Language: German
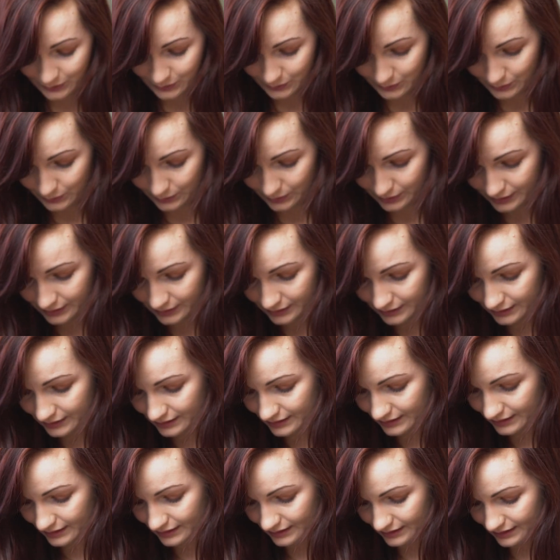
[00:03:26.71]

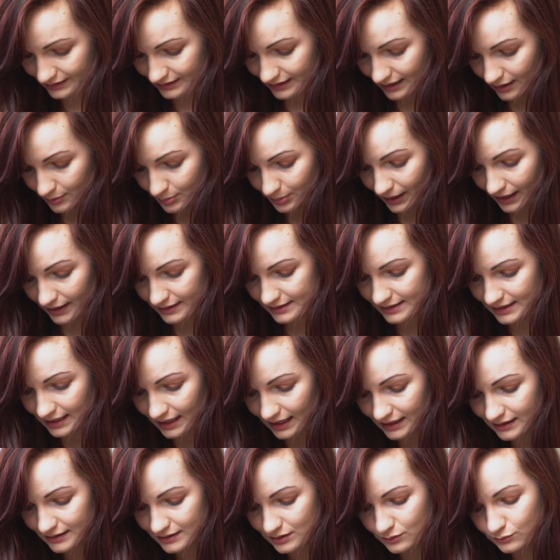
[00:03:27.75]
Und da passt
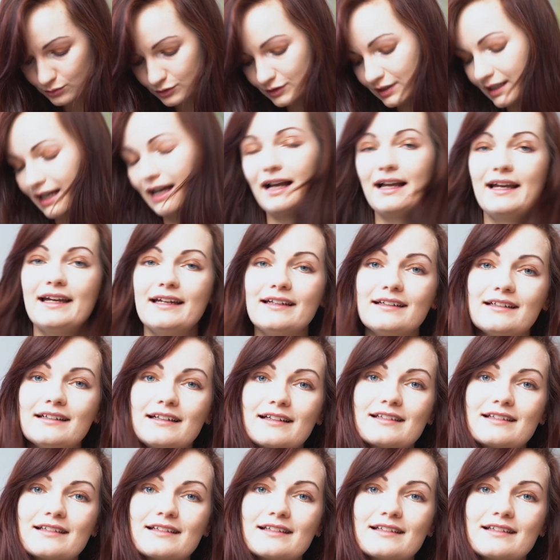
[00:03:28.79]
alles gut rein.